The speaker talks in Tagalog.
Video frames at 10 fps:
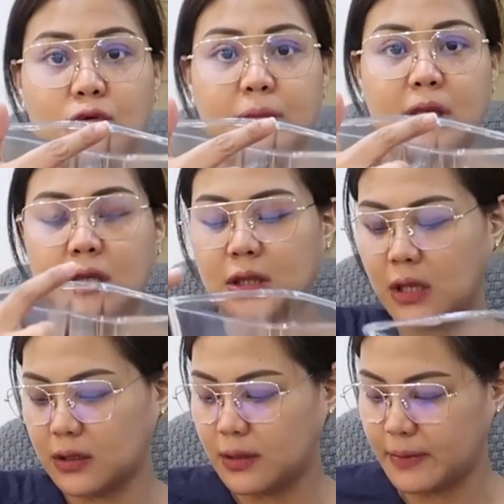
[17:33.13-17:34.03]
Oh, maliit
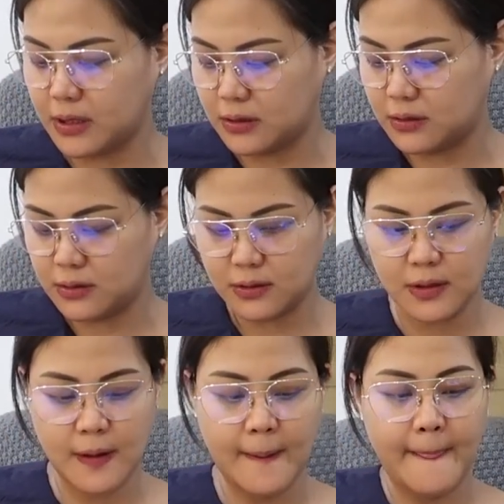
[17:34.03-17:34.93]
lang naman.
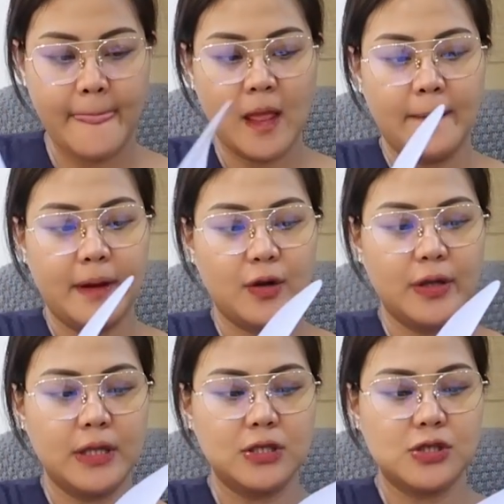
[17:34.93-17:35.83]
Pero
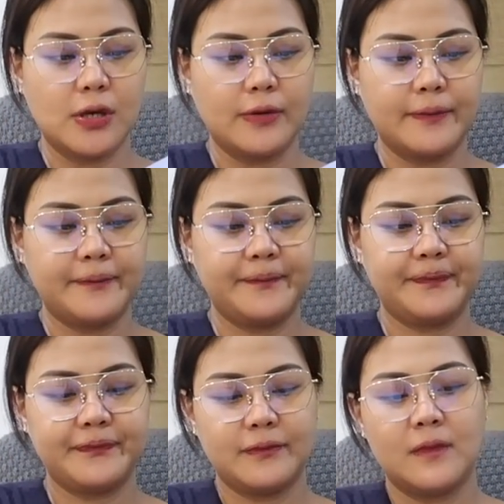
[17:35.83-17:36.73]
ganyan siya.
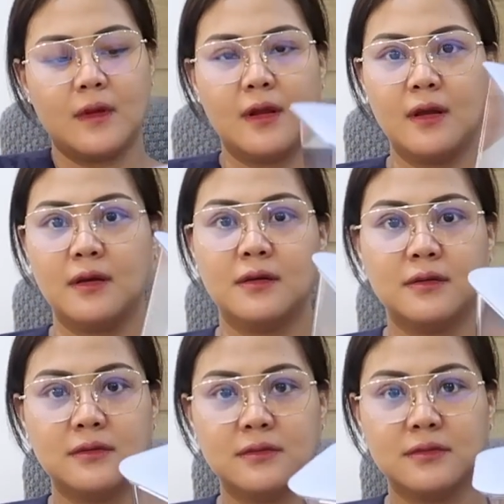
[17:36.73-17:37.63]
Pero wala
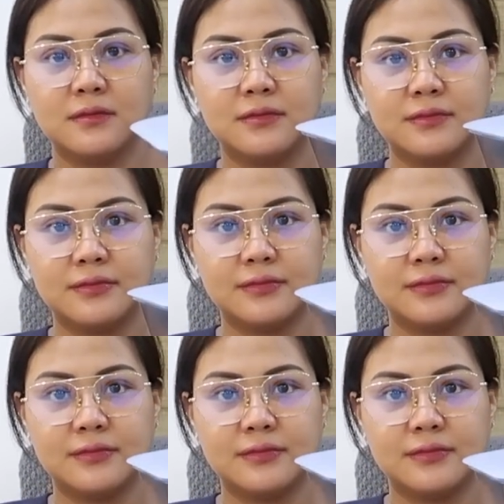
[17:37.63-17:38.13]
din ang buti.